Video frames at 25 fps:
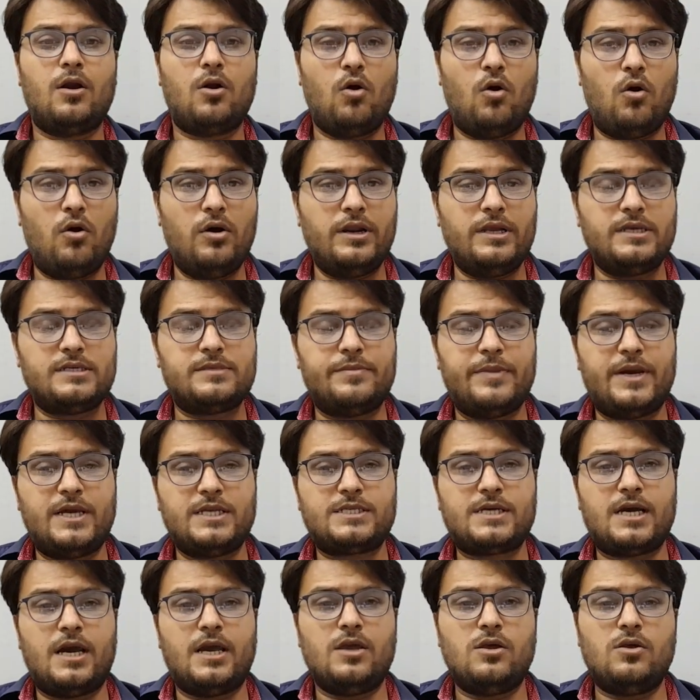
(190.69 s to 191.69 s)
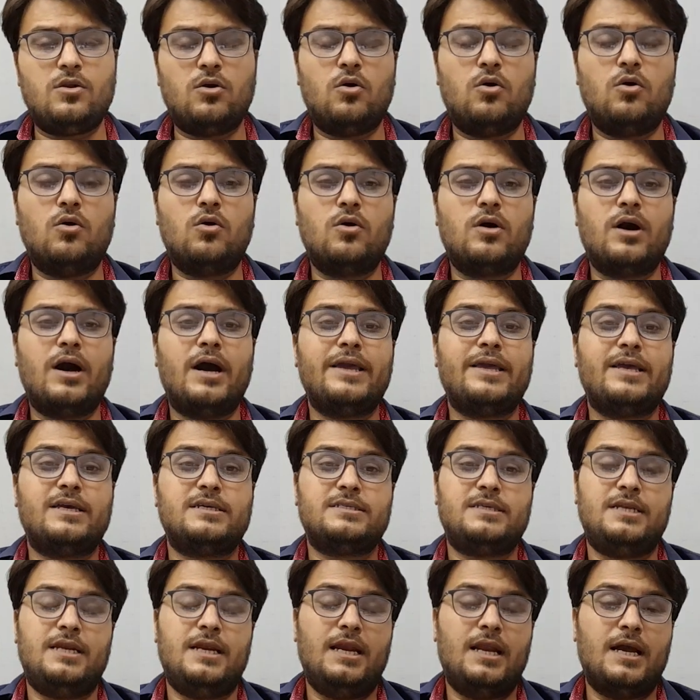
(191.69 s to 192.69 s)
कौन इस मैच का हीरो होगा या
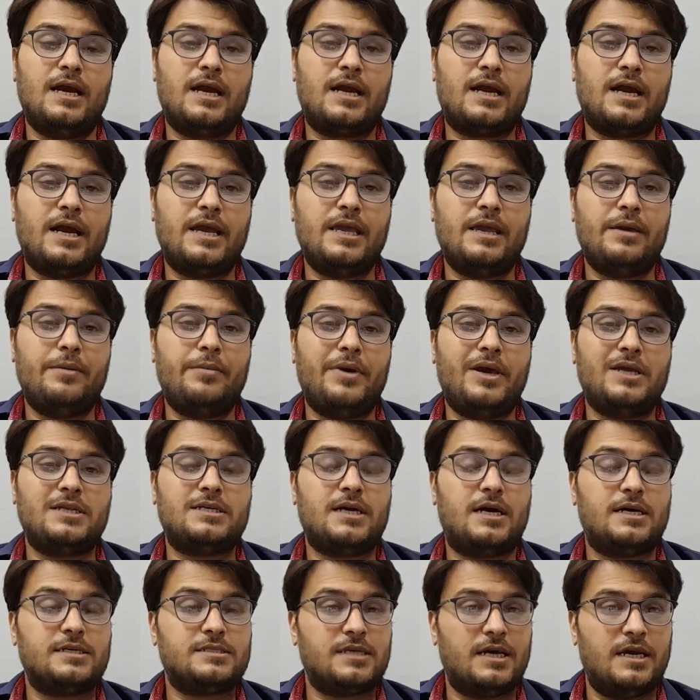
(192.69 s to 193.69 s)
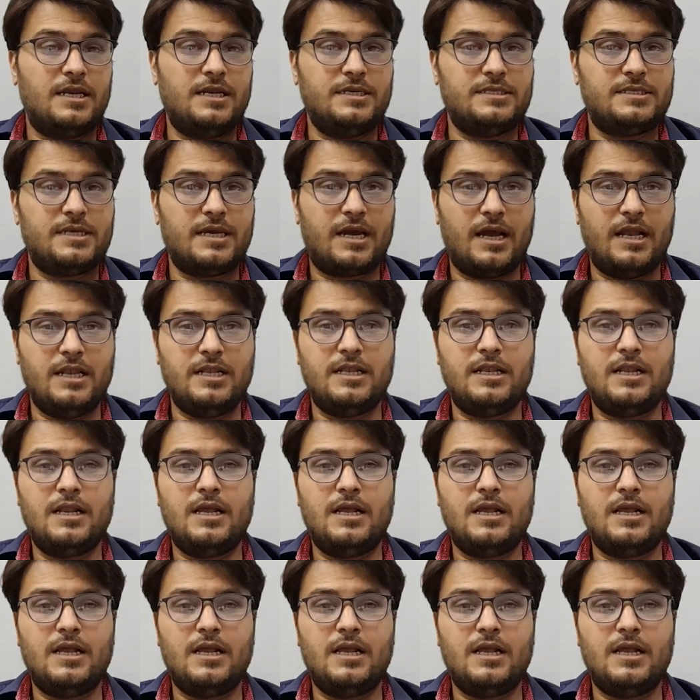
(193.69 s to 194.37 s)
श्रीलंका ये मैच आसानी से कल